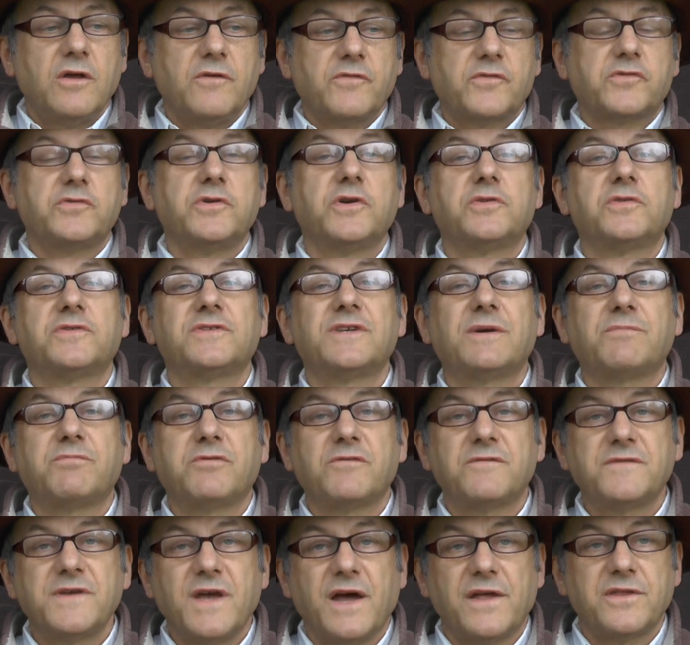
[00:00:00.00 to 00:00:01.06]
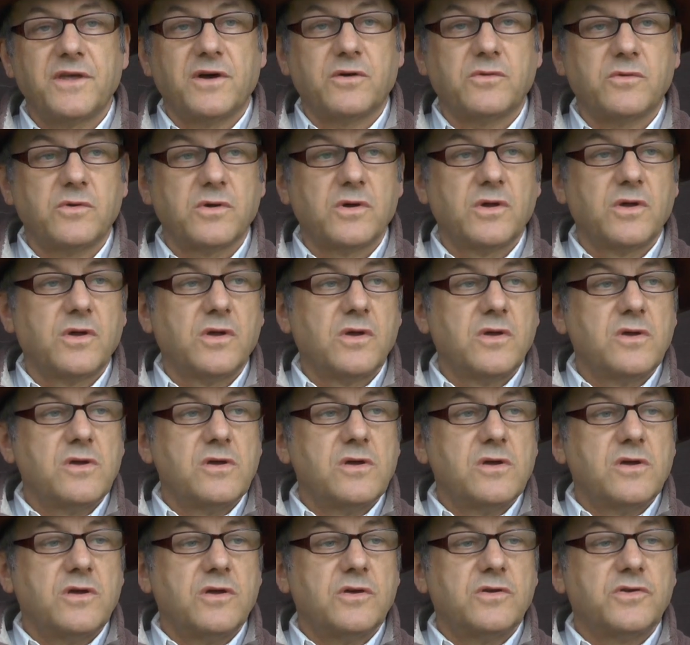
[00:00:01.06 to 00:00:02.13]
w której to zapowiadał,
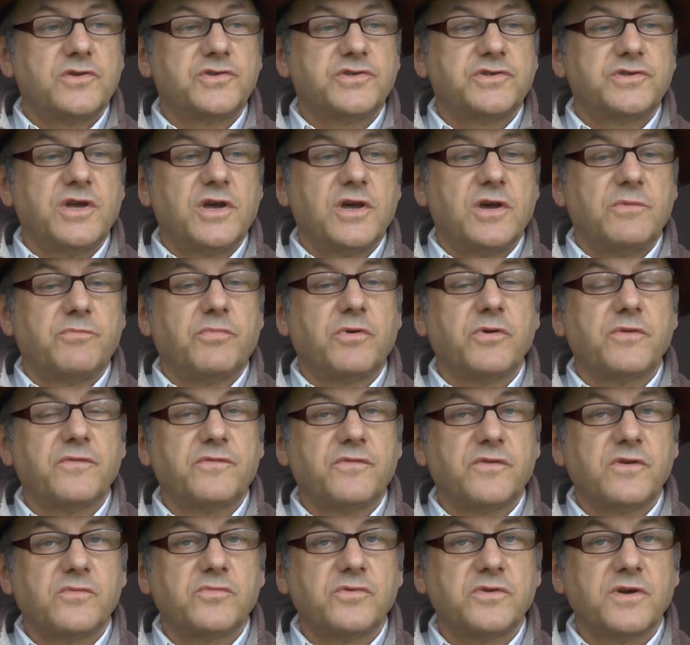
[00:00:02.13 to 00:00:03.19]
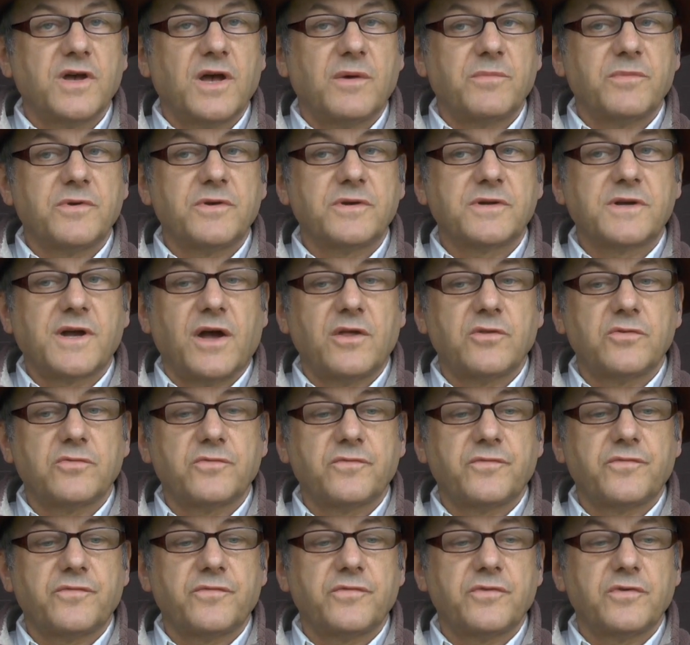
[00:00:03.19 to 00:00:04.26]
że poinformuje
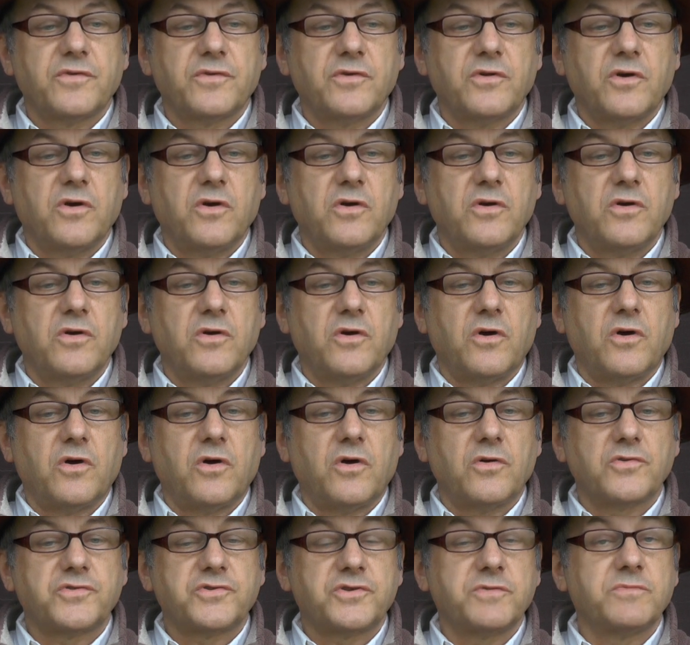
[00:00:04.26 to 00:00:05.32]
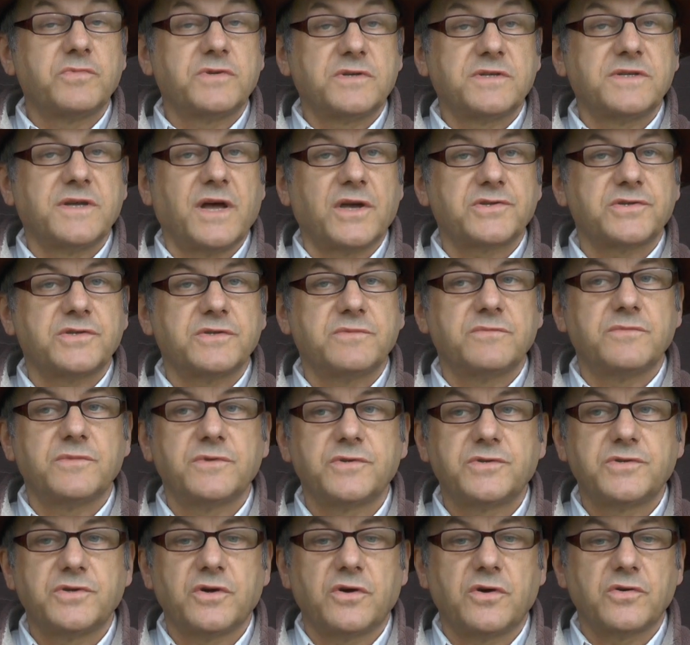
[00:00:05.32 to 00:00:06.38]
Amerykanów e, o, o, czymś
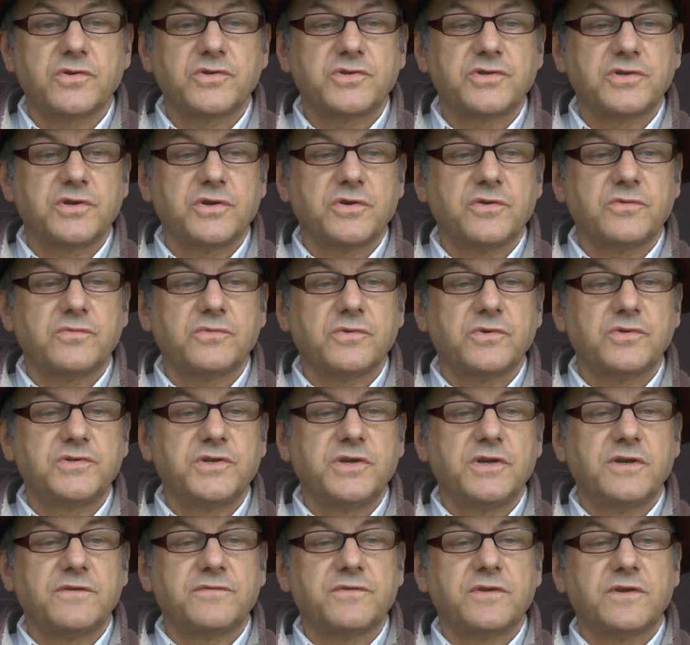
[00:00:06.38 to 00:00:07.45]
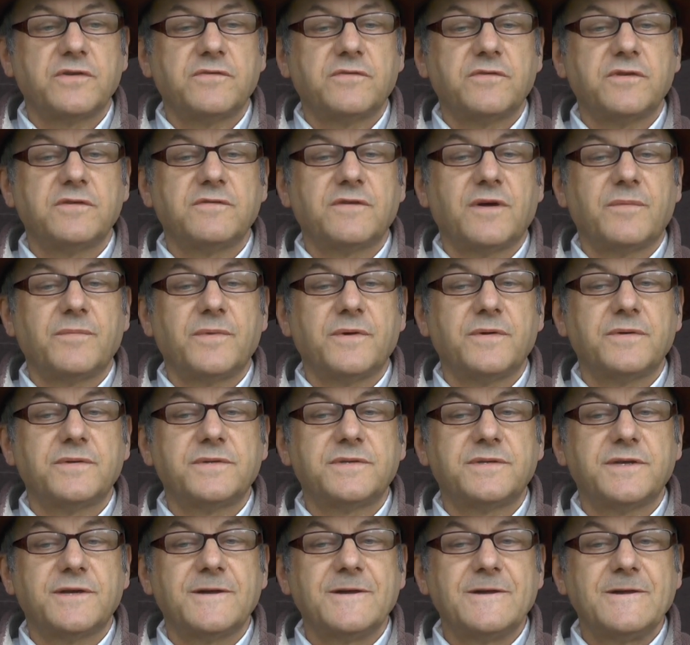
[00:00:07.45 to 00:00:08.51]
strasznym, co się dzieje w tej chwili w
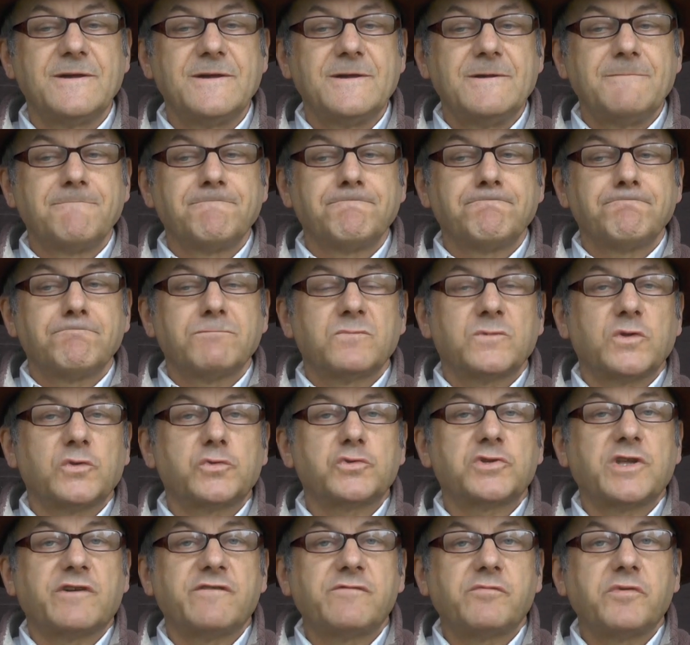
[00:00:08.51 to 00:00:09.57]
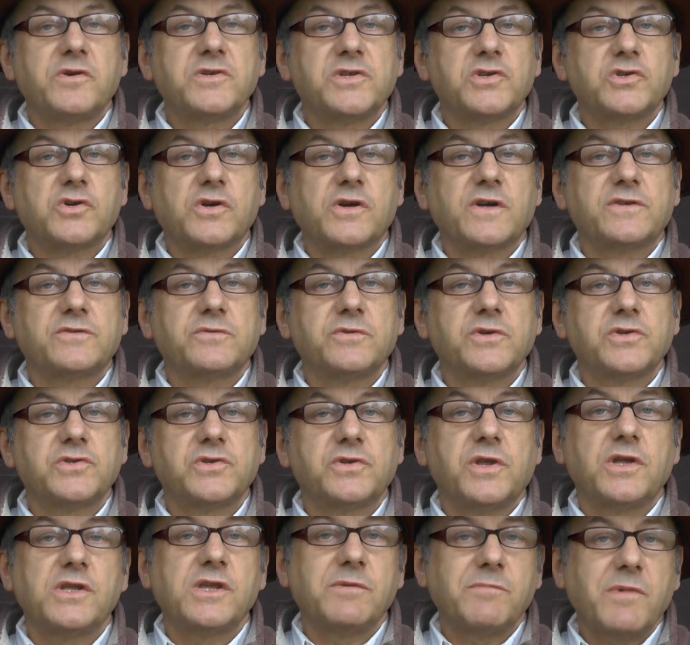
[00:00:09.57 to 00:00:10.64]
Ameryce. No cóż, ta wypowiedź też okazuje się, że
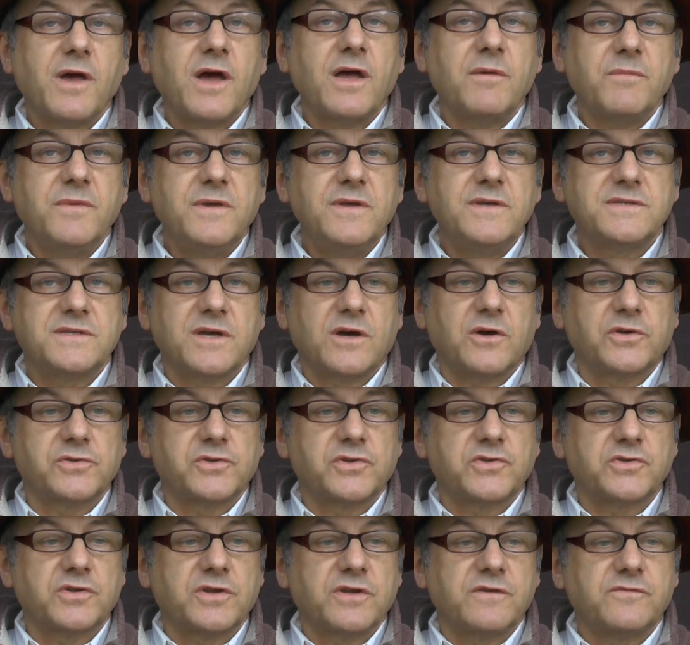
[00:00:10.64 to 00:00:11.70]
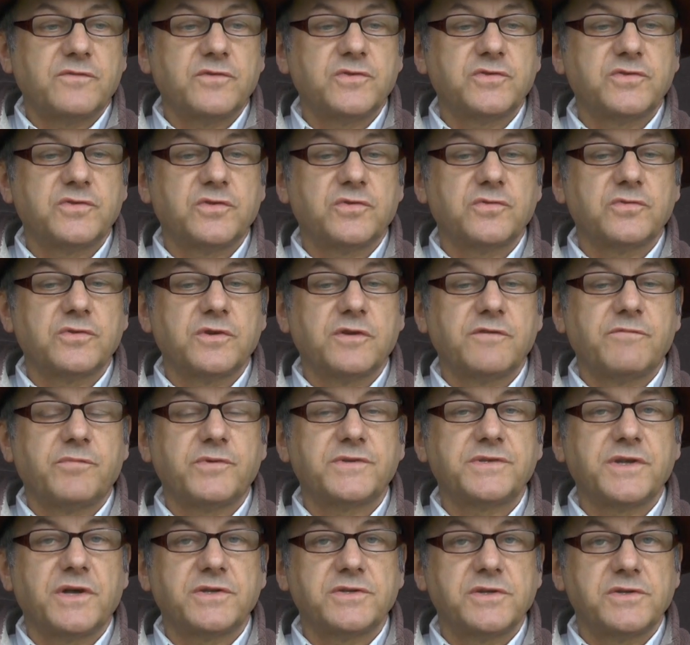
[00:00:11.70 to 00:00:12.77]
ona nie miała miejsca, chociaż ona funkcjonuje w
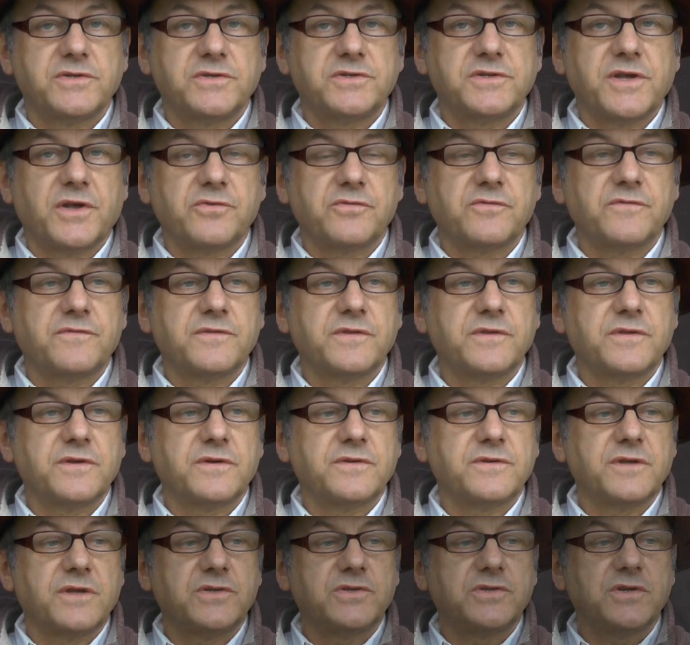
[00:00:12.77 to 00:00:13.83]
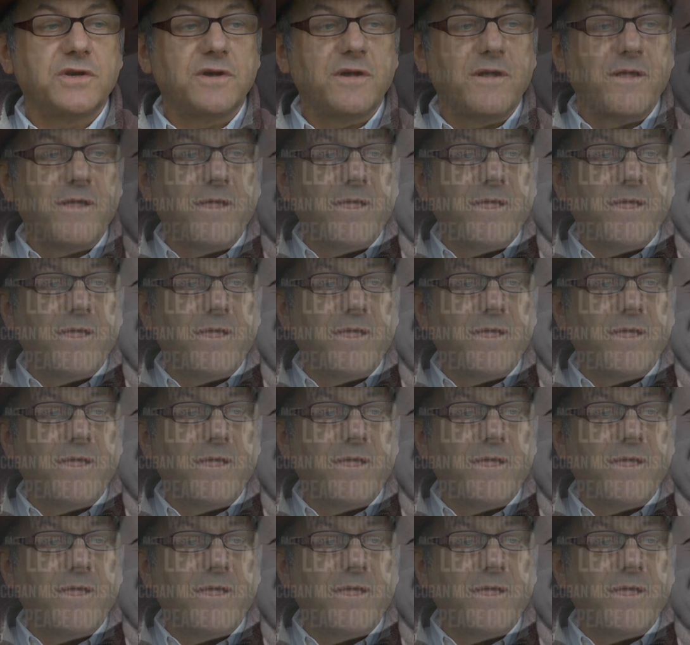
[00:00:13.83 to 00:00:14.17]
postaci cytatów w internecie